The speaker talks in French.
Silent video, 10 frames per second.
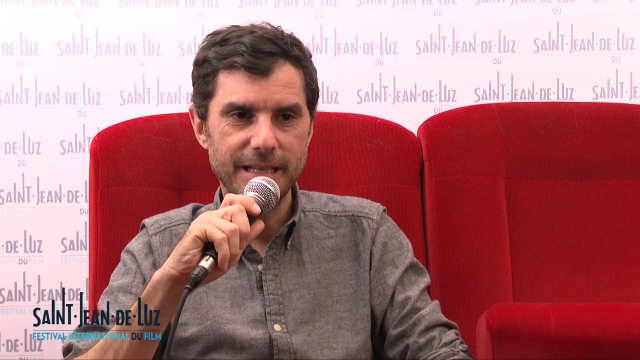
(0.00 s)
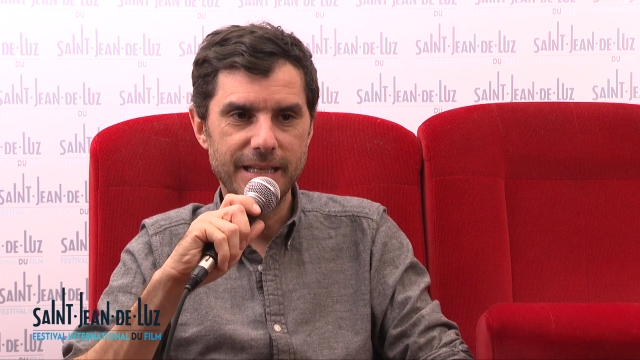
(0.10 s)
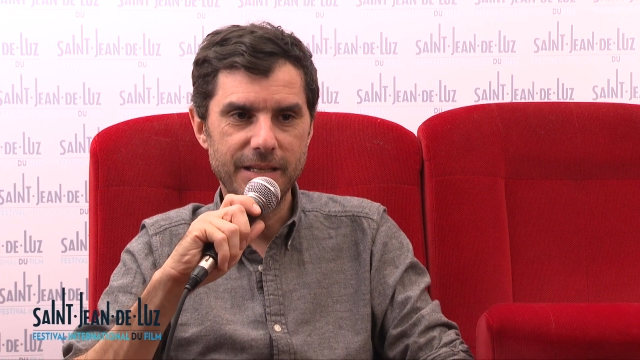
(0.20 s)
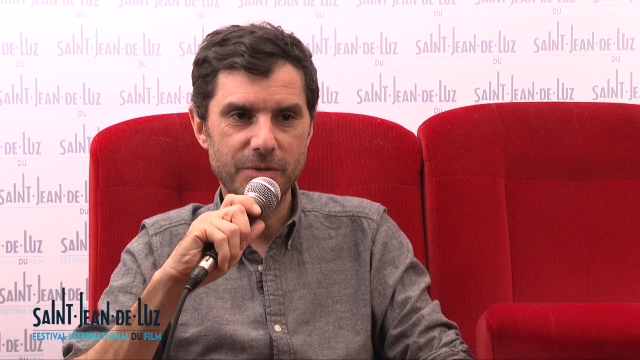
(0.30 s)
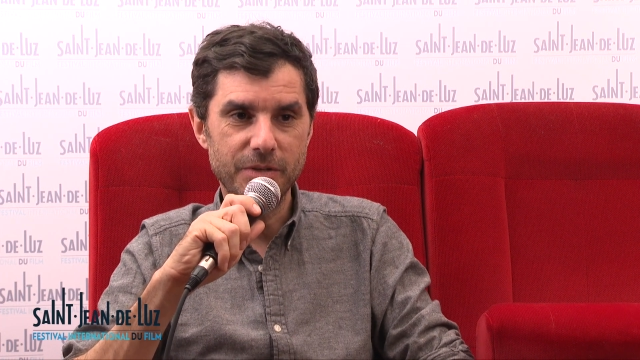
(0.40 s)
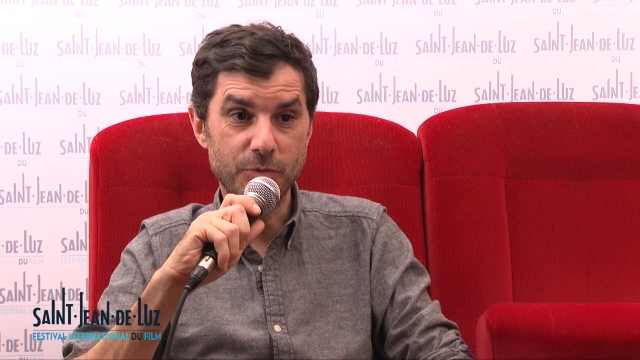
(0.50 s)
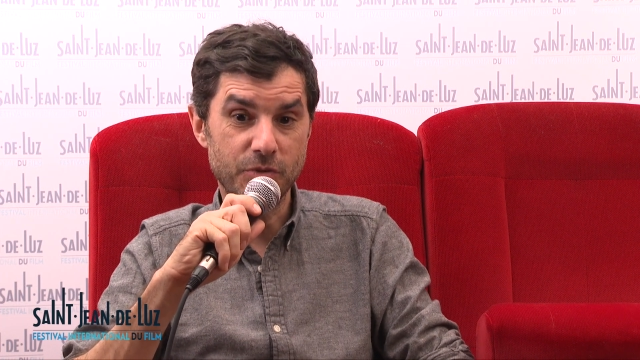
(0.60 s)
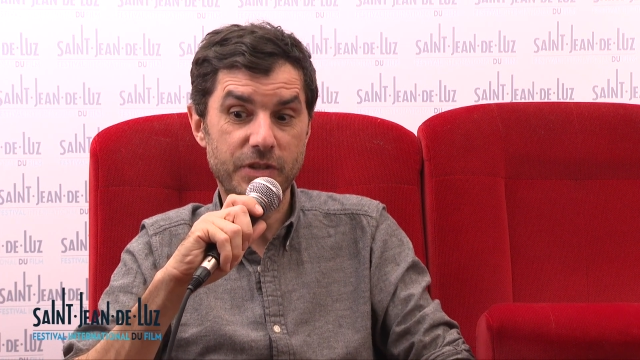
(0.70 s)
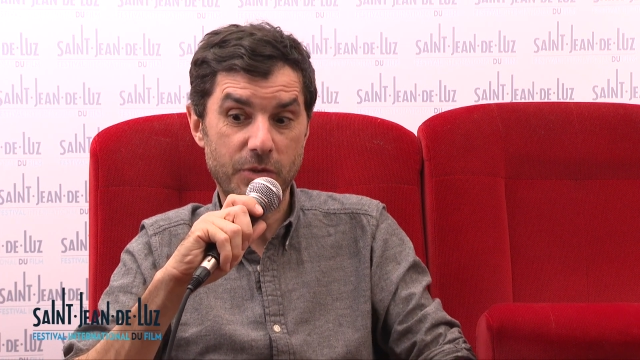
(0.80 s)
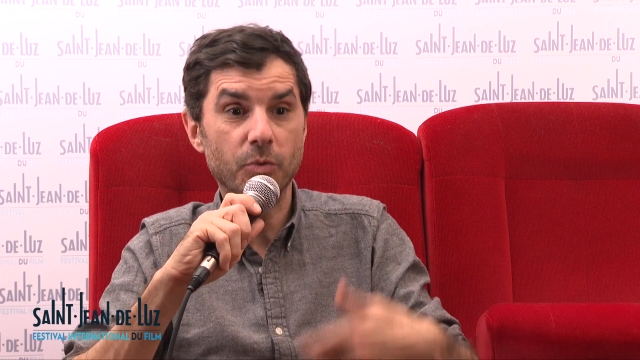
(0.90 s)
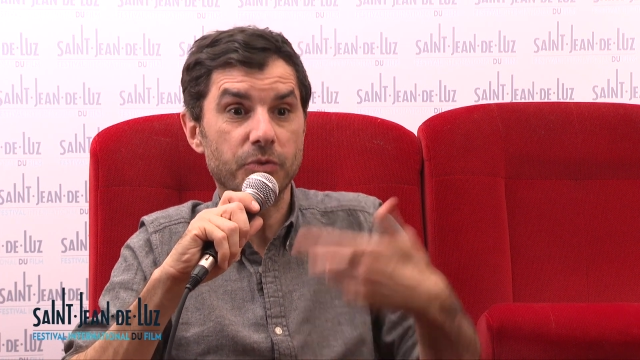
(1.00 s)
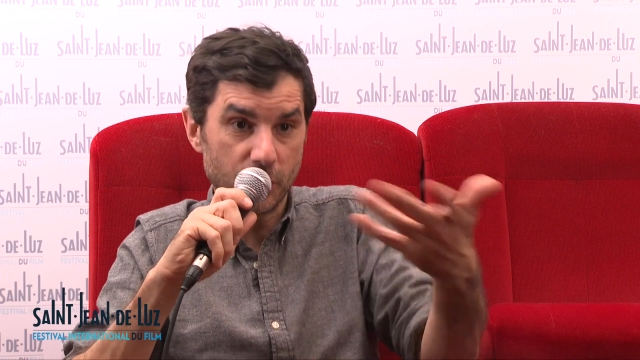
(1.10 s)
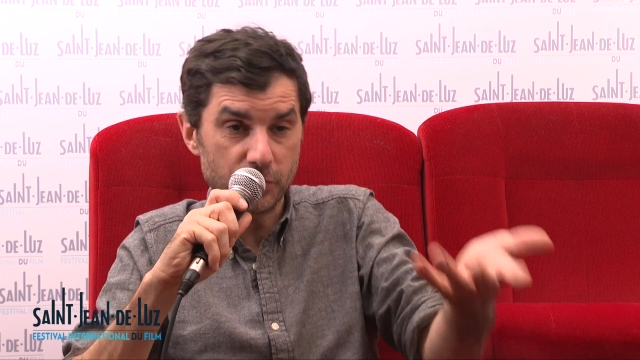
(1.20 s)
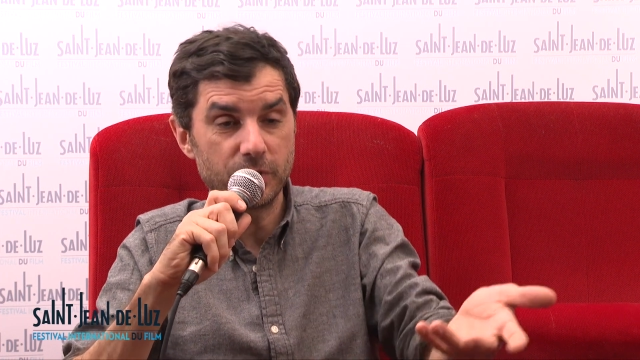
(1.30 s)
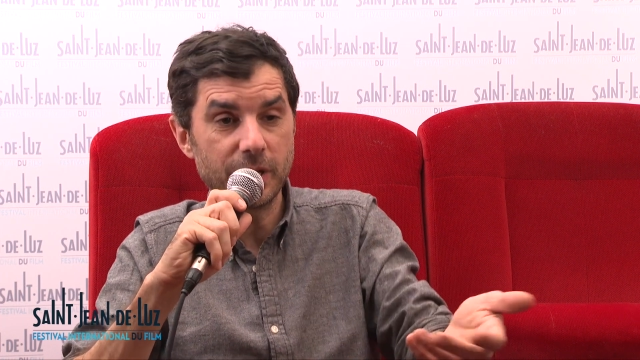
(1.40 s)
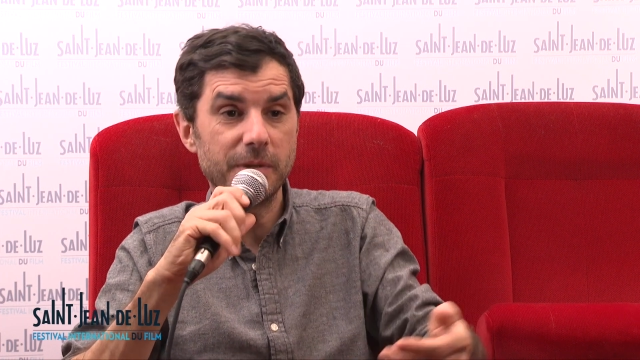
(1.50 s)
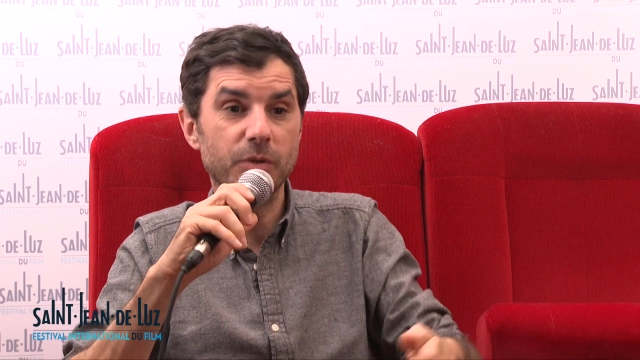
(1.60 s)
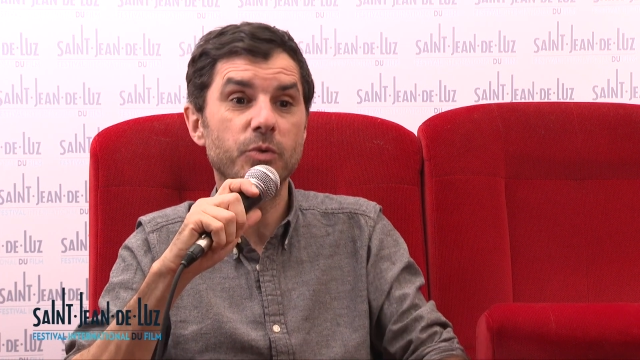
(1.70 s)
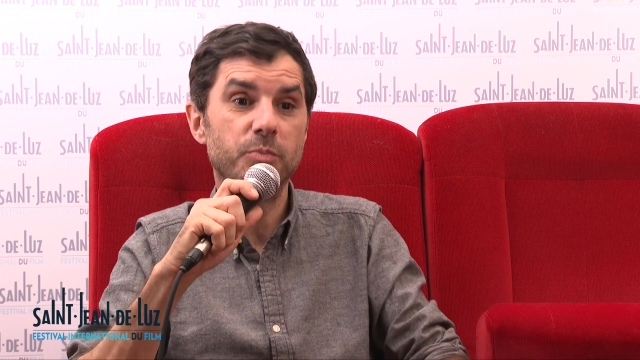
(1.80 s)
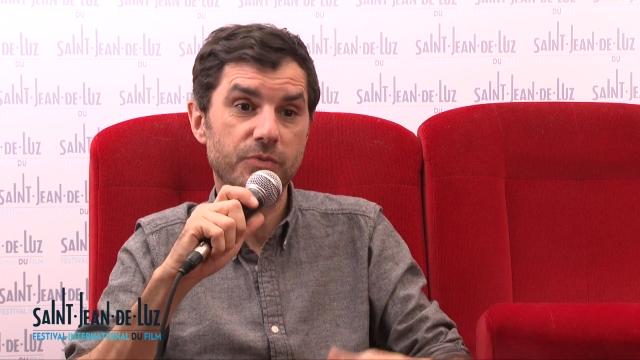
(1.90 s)
Et, donc, j'étais content, en tout cas,
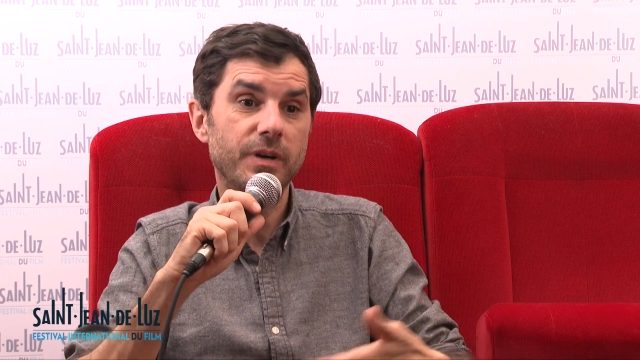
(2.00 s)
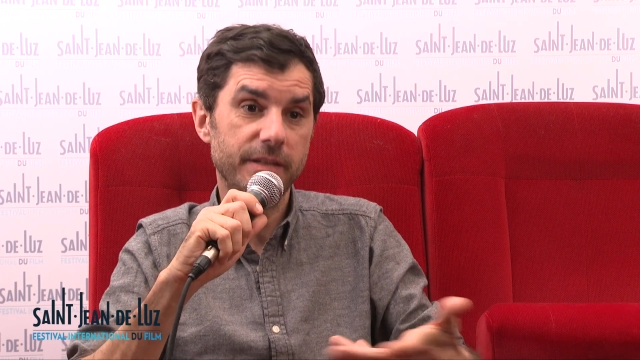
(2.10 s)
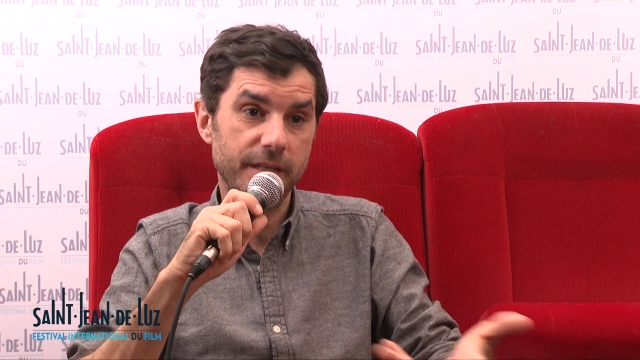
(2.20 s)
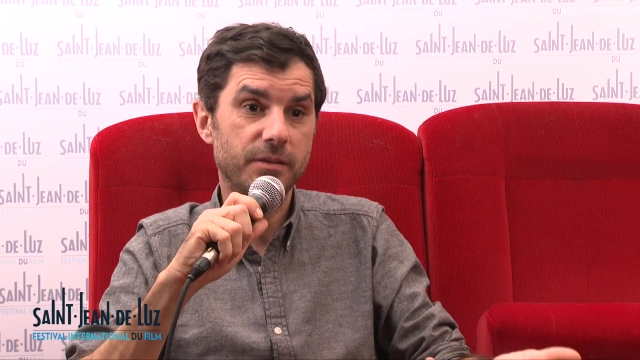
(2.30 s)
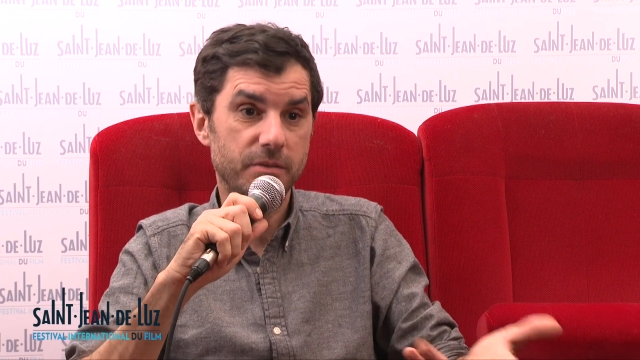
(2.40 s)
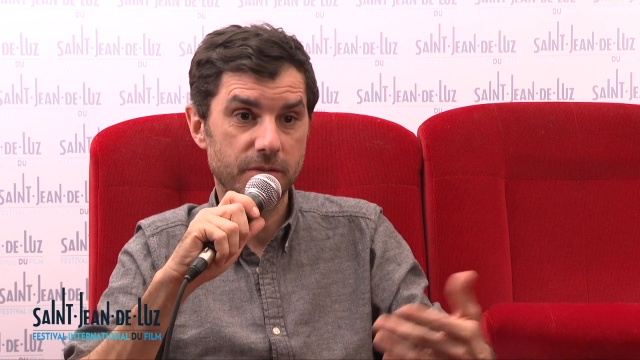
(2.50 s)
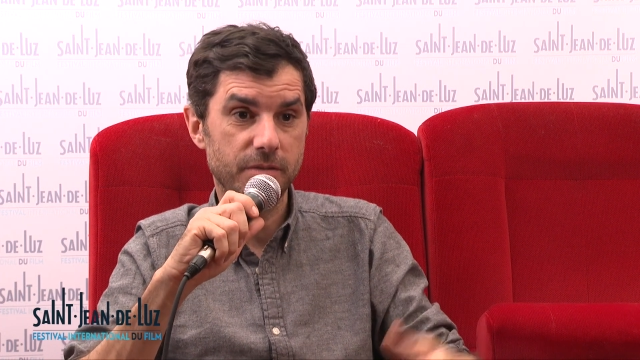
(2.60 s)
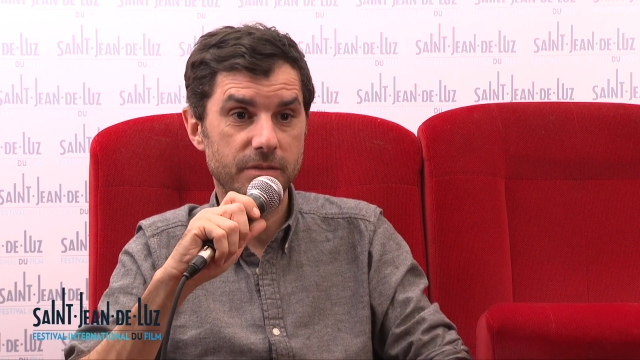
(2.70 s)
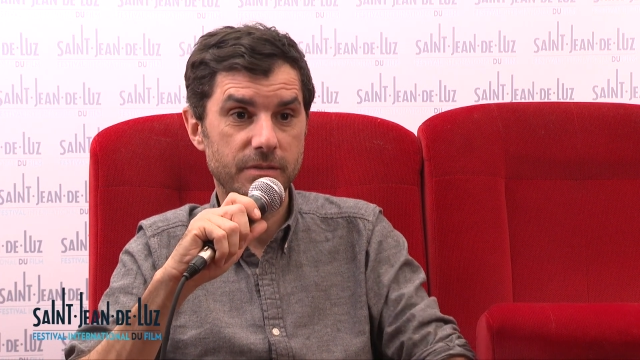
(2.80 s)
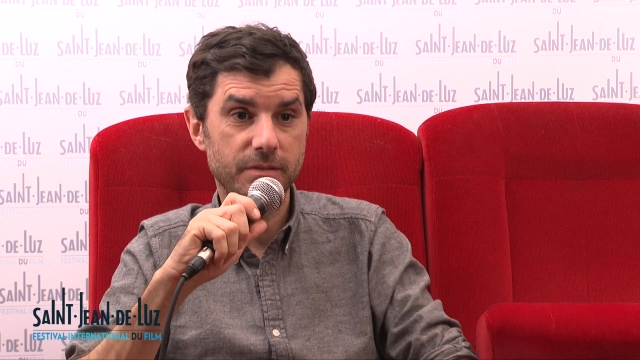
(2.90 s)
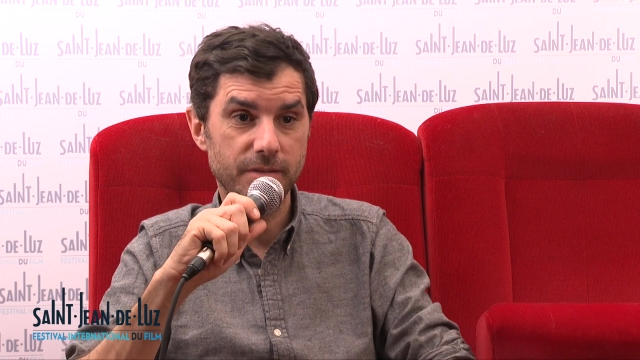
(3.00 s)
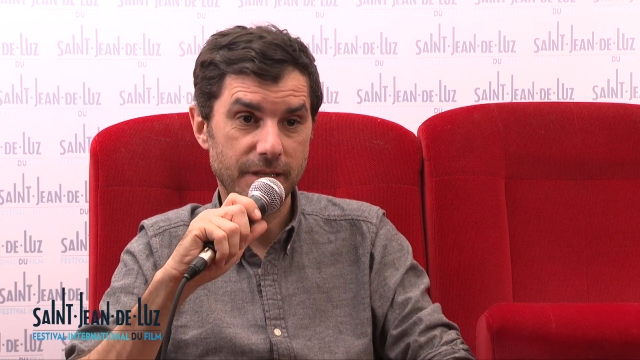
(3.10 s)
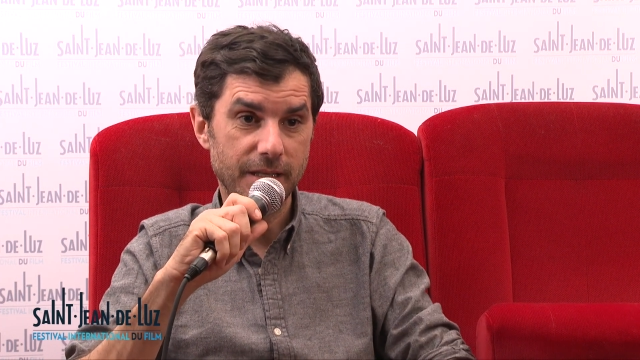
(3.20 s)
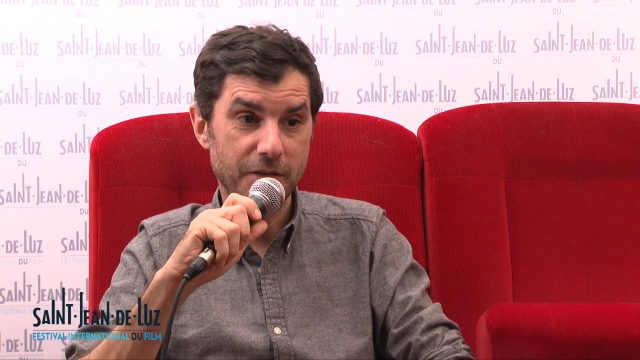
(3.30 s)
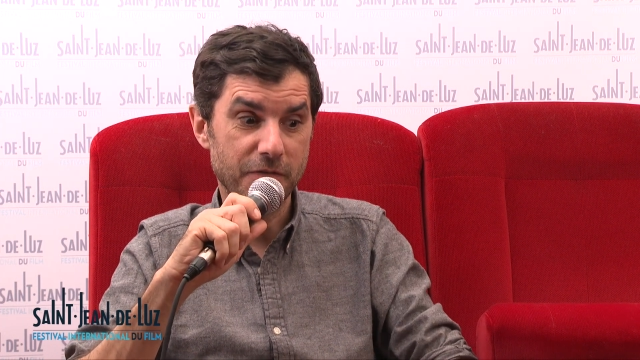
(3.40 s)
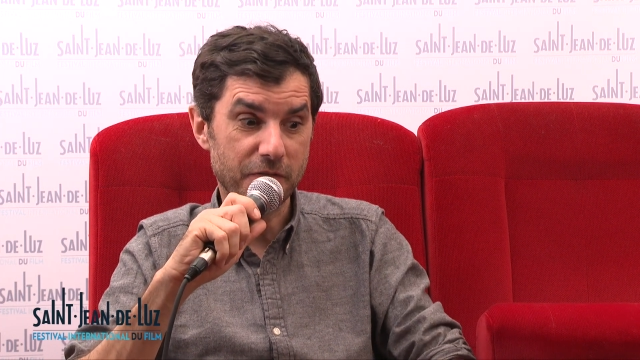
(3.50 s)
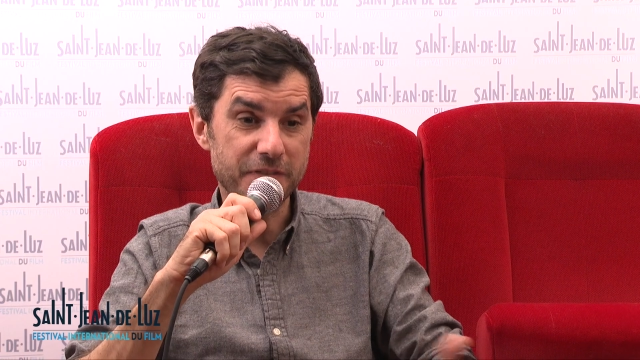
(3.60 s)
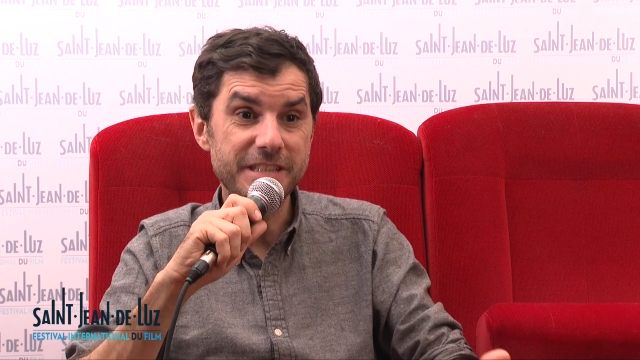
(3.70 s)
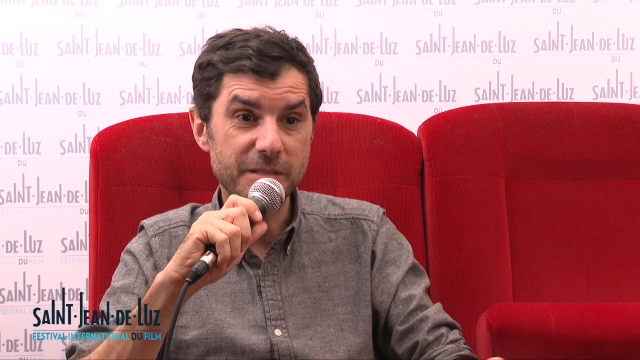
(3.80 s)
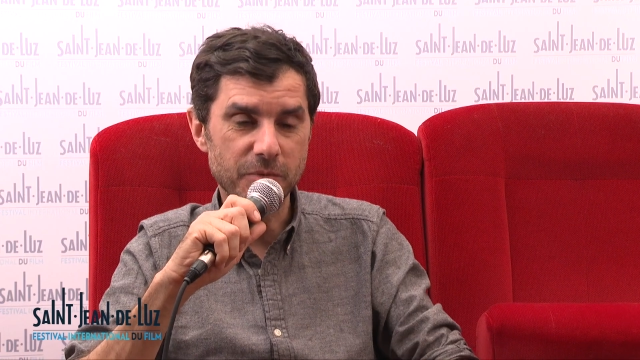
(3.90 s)
maintenant, de pouvoir y être enfin,
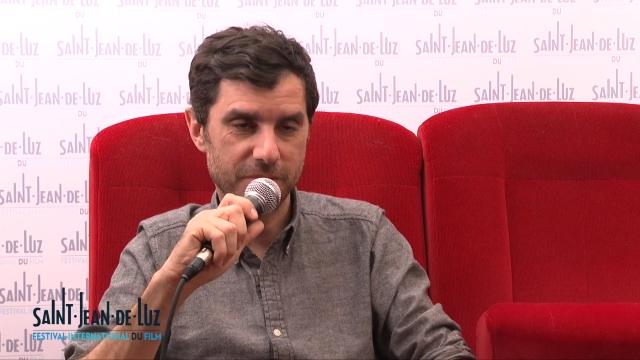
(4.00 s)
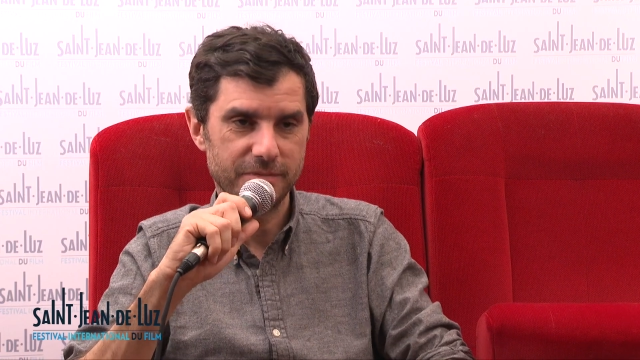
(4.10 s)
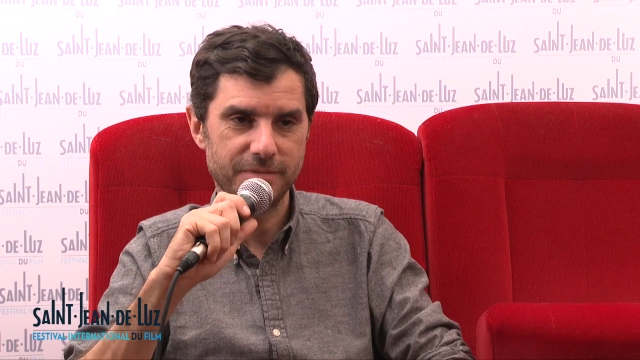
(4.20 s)
physiquement.